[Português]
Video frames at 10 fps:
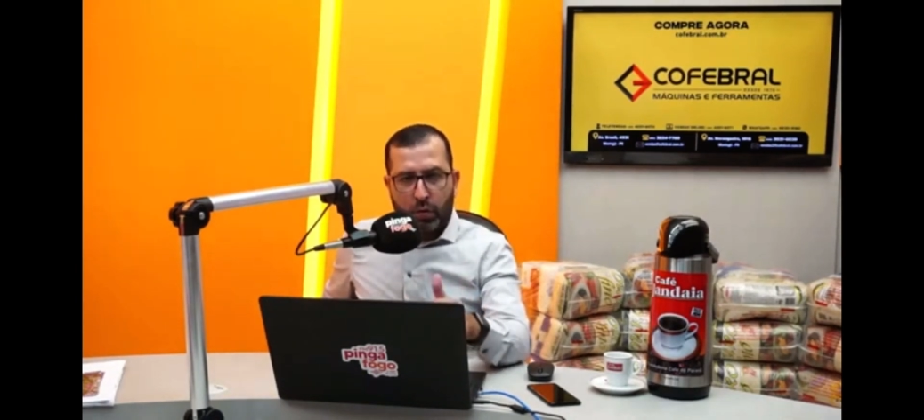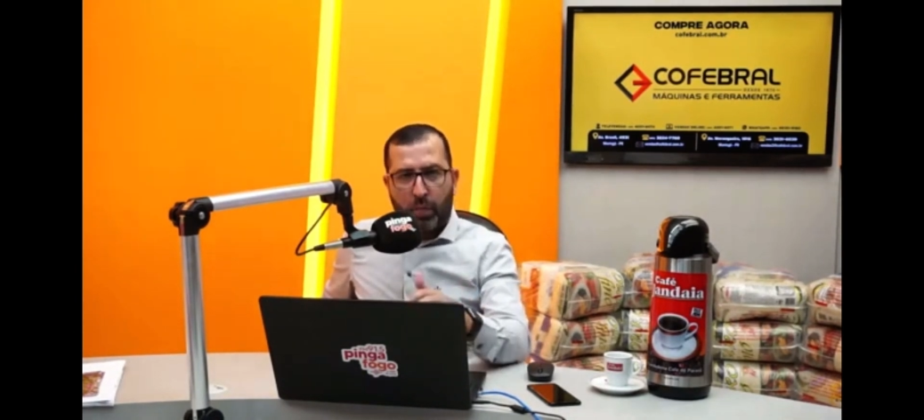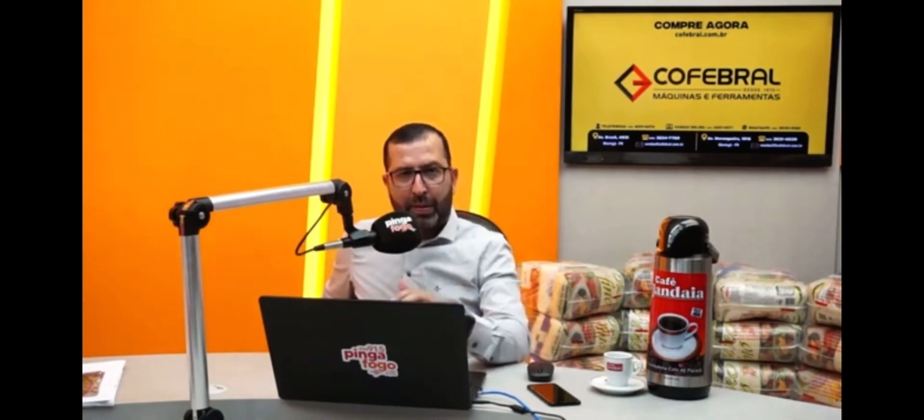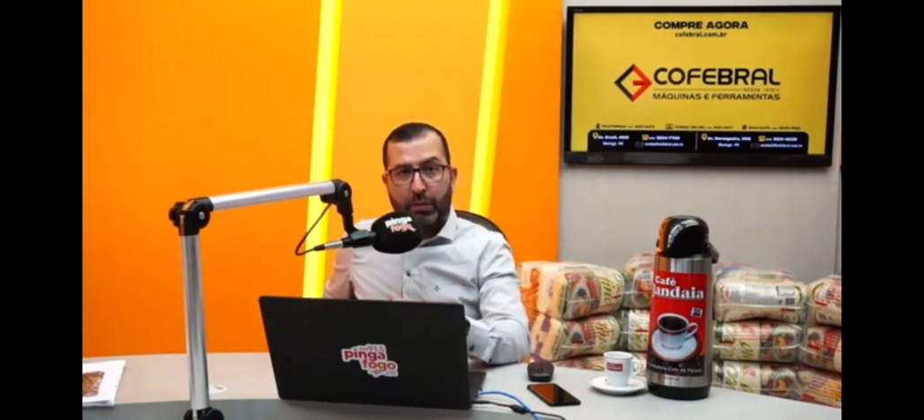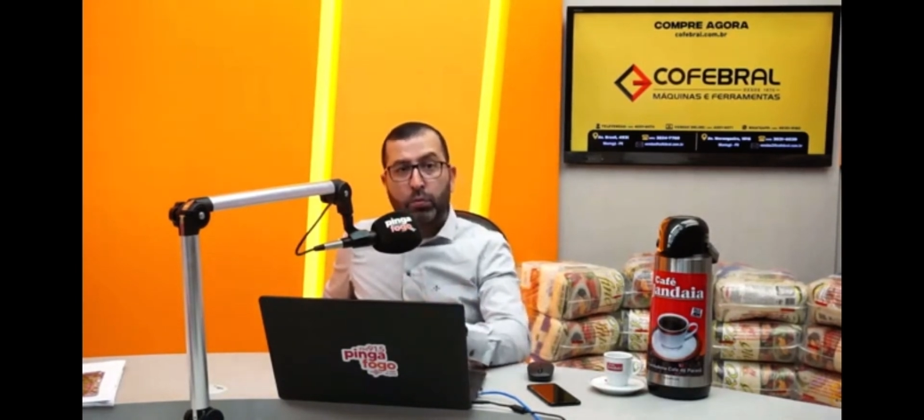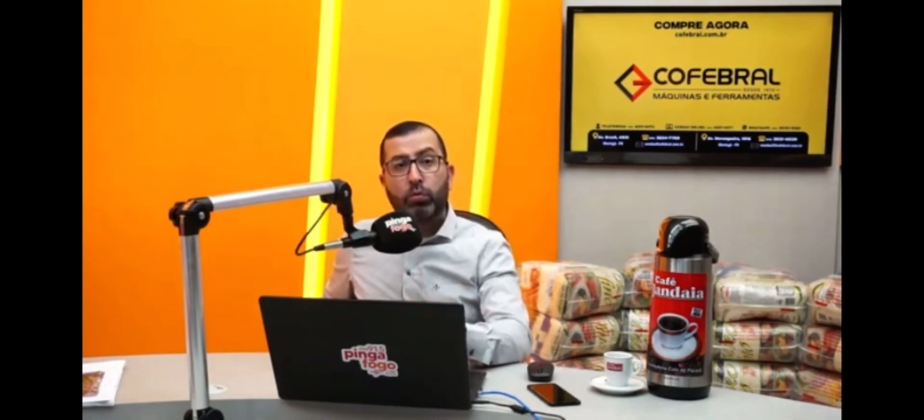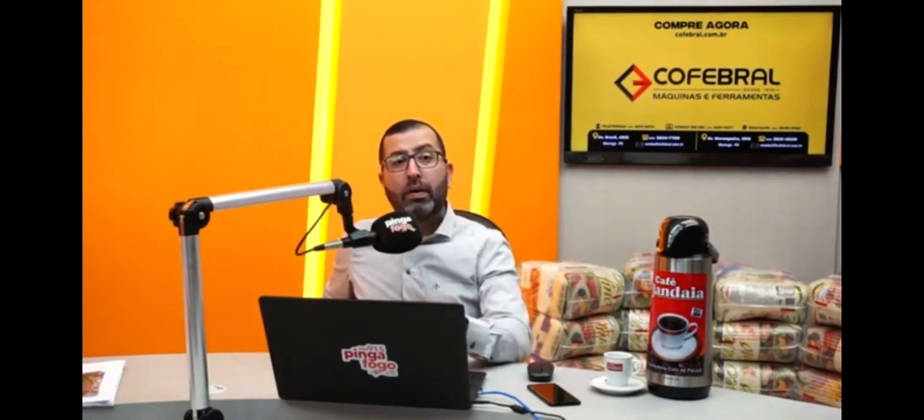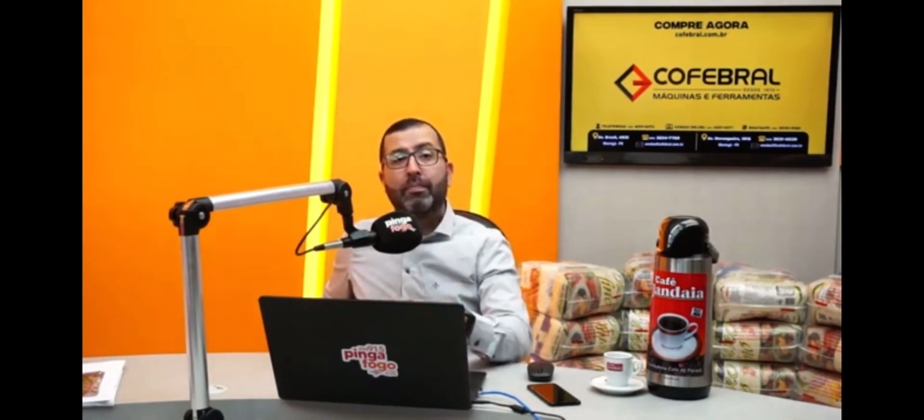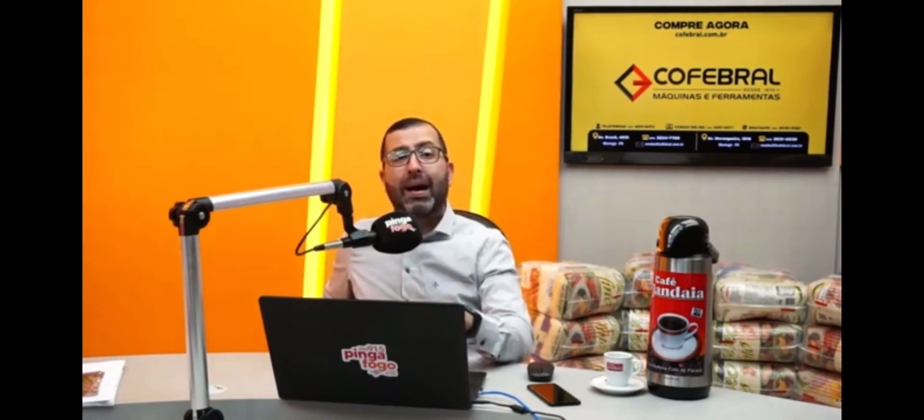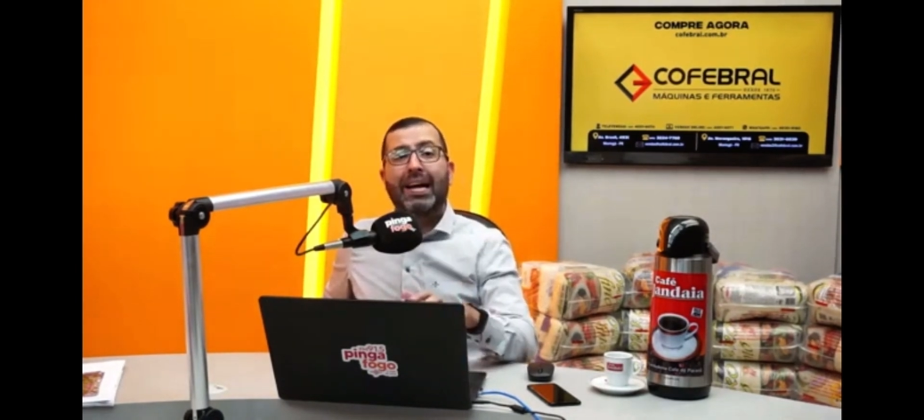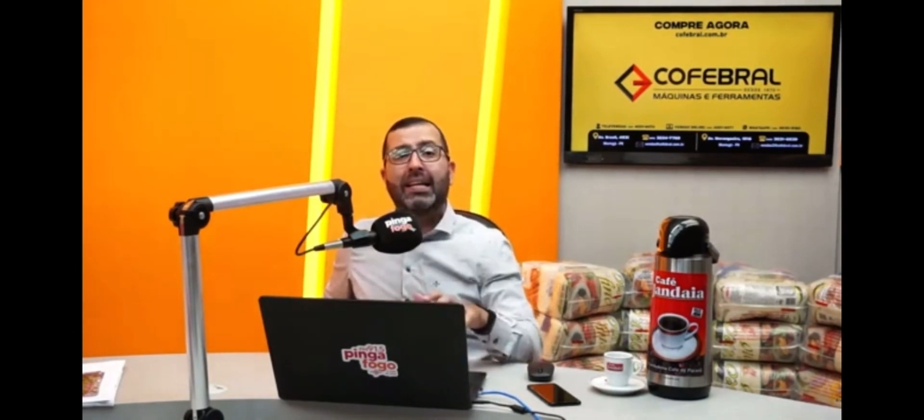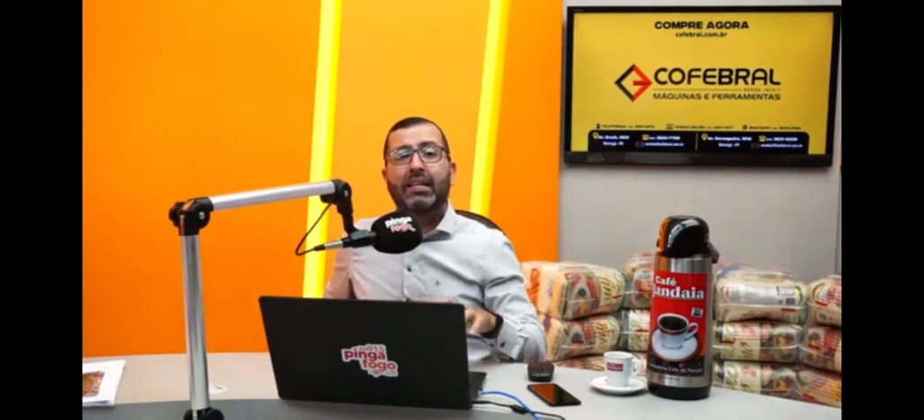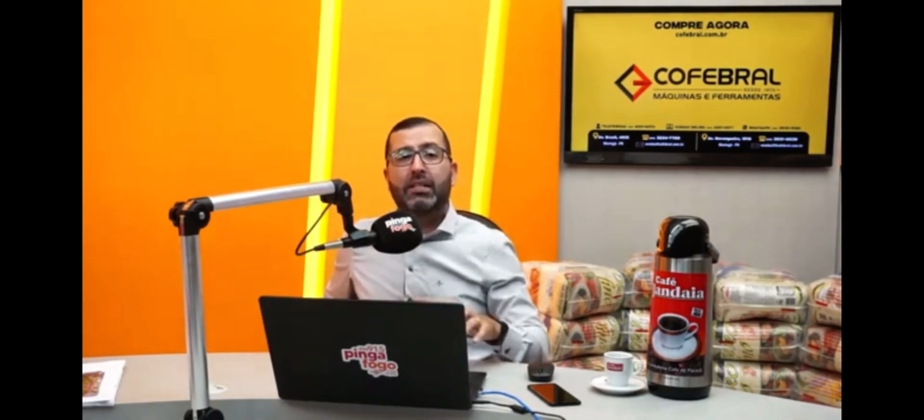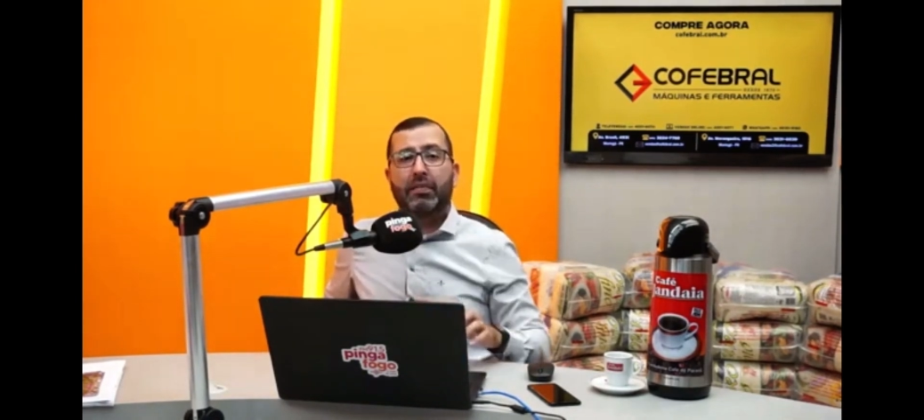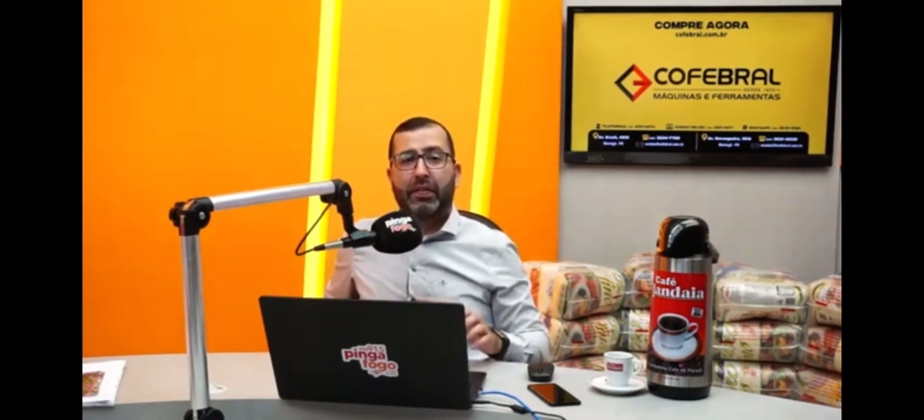comprar tudo em
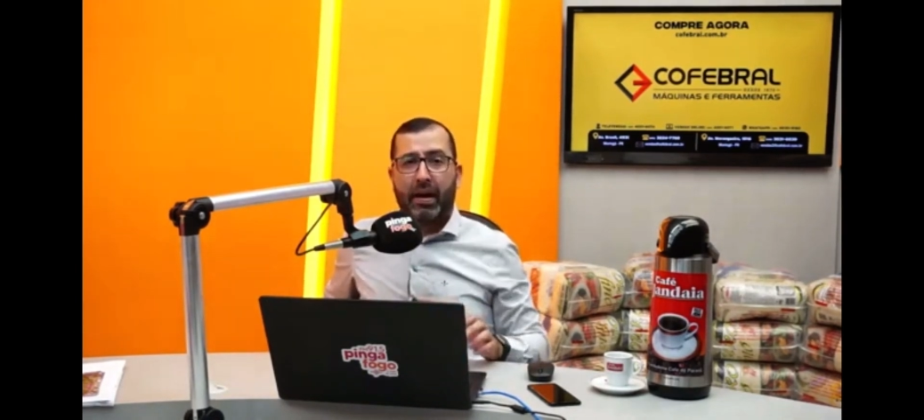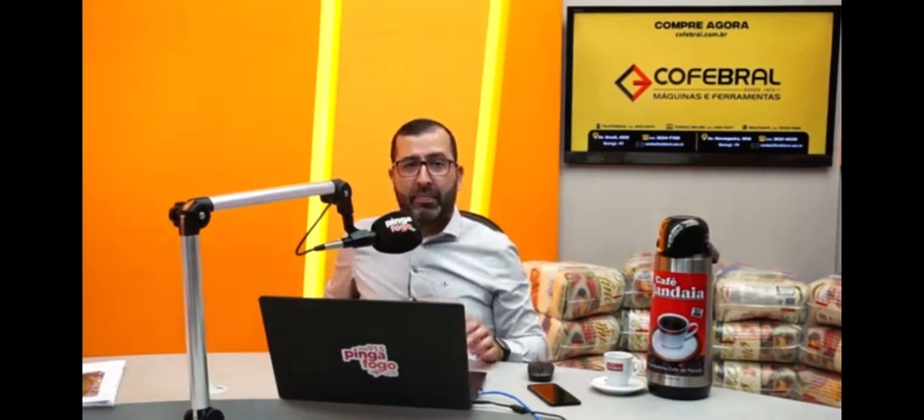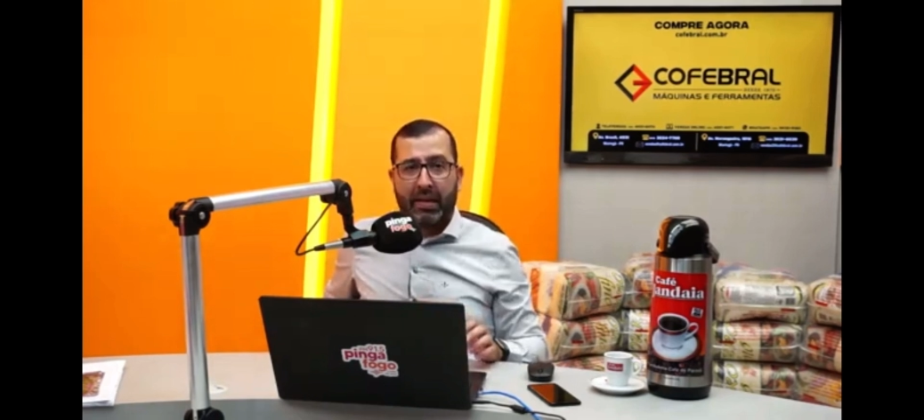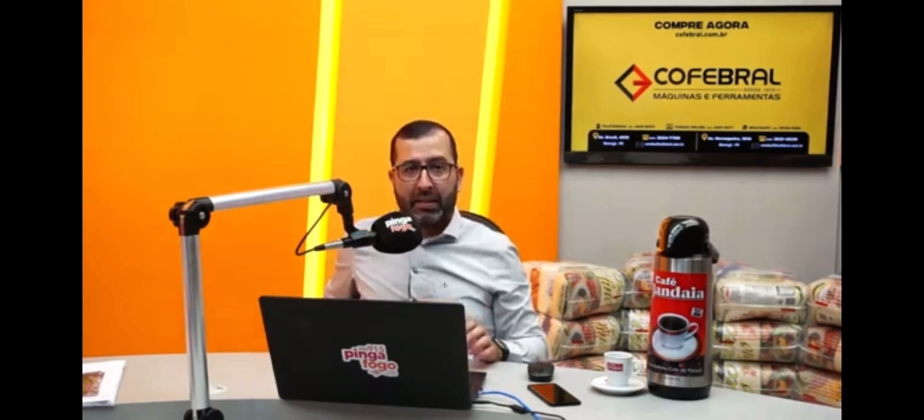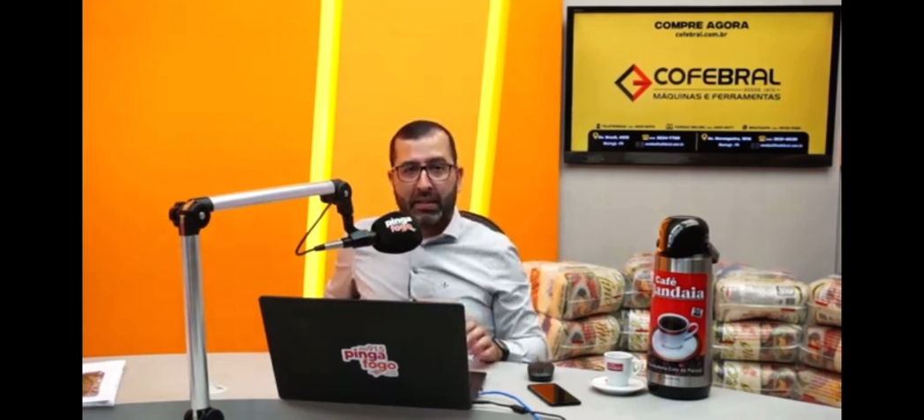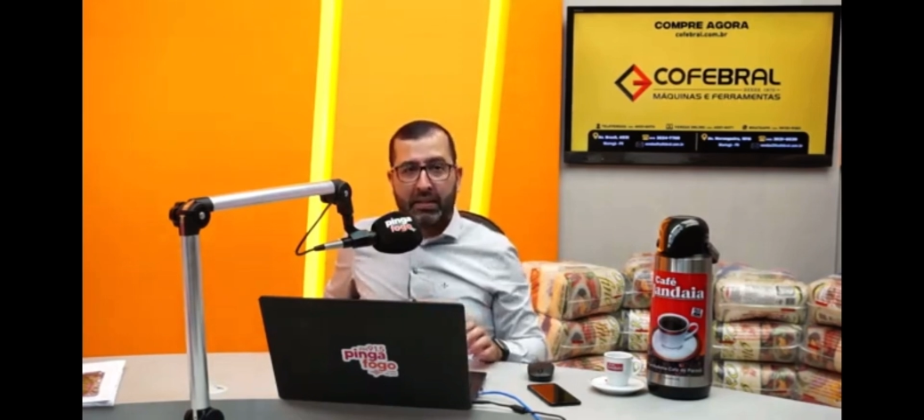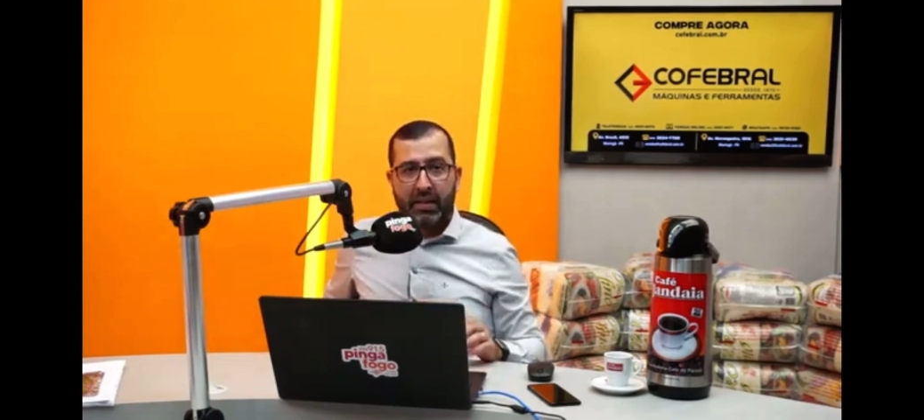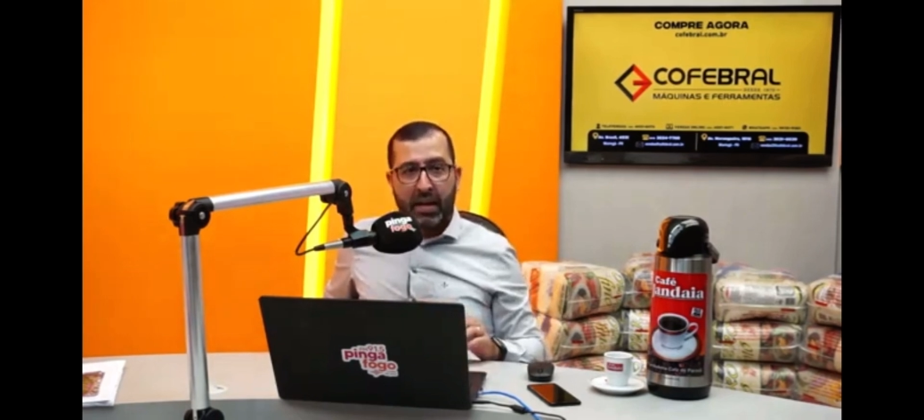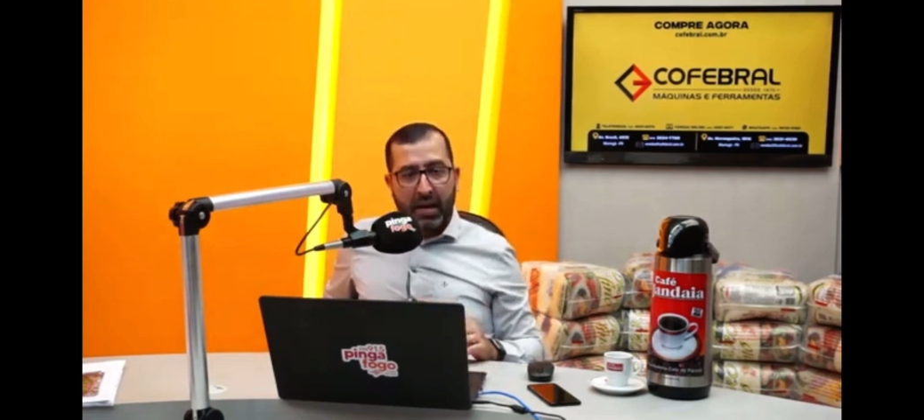máquinas e ferramentas.